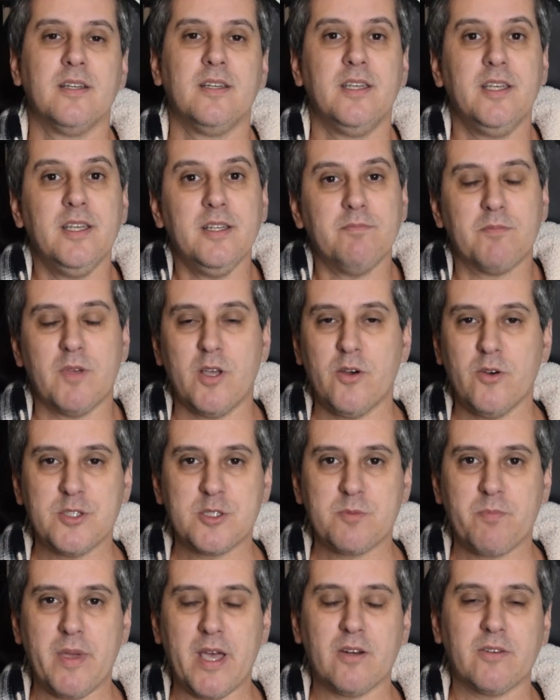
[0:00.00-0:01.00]
E eu
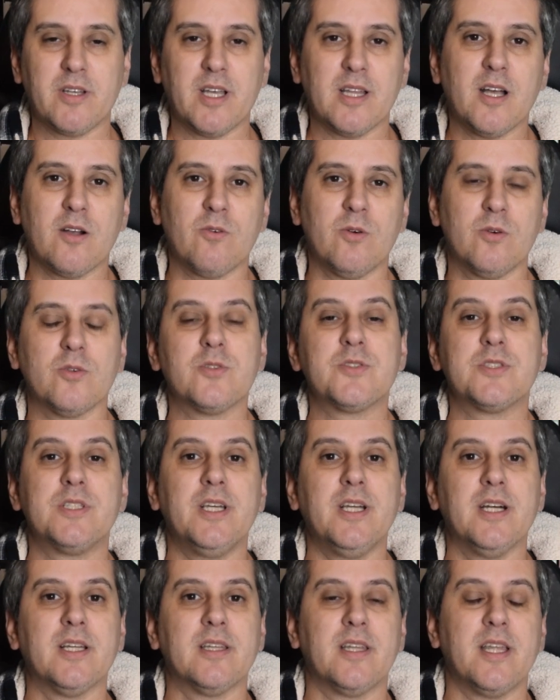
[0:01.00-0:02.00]
espero que ela
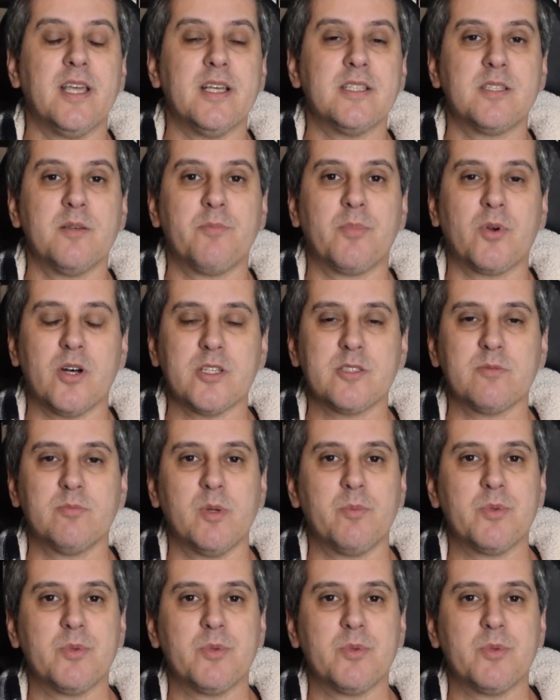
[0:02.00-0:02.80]
consiga, nesse próximo